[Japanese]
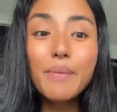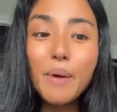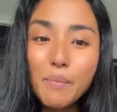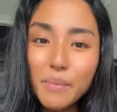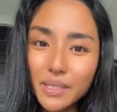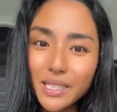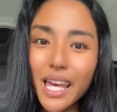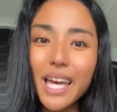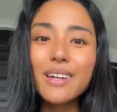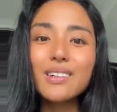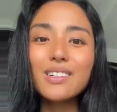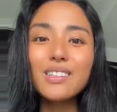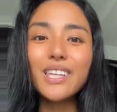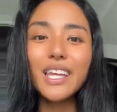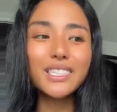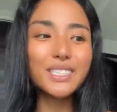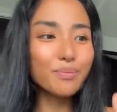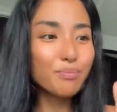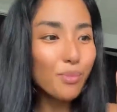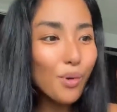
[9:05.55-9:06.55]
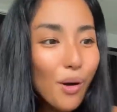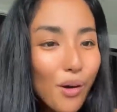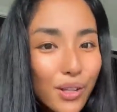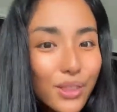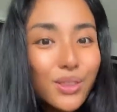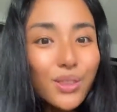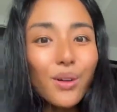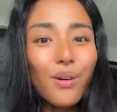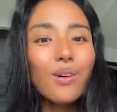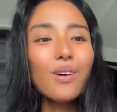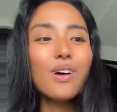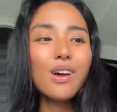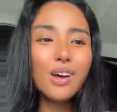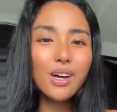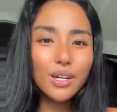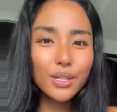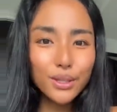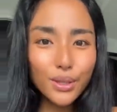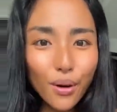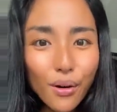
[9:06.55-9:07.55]
今も最高だし、もっと、
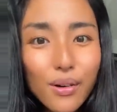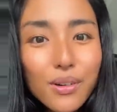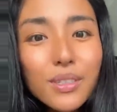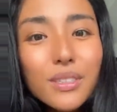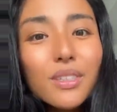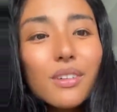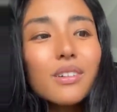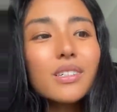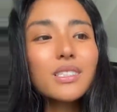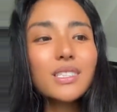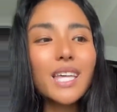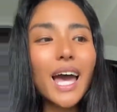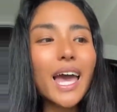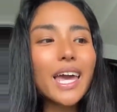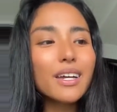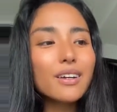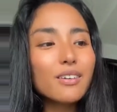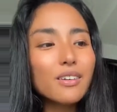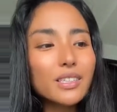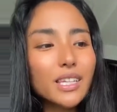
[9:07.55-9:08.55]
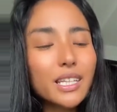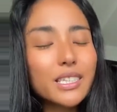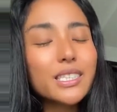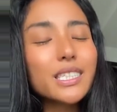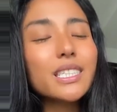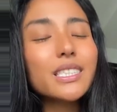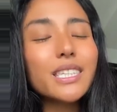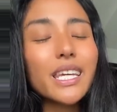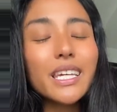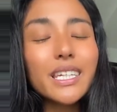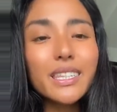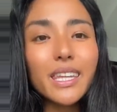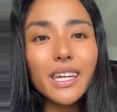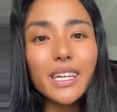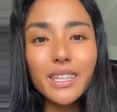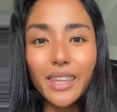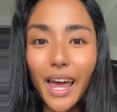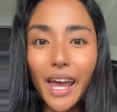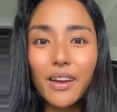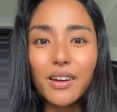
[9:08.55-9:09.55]
どんどん最高な人生生きて
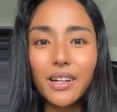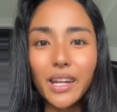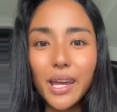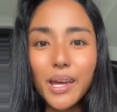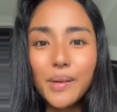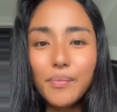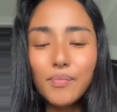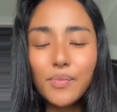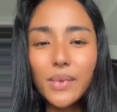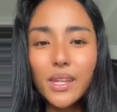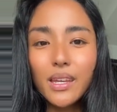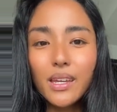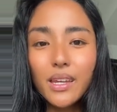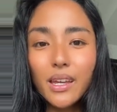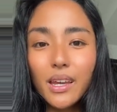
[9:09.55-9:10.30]
いきたいよね。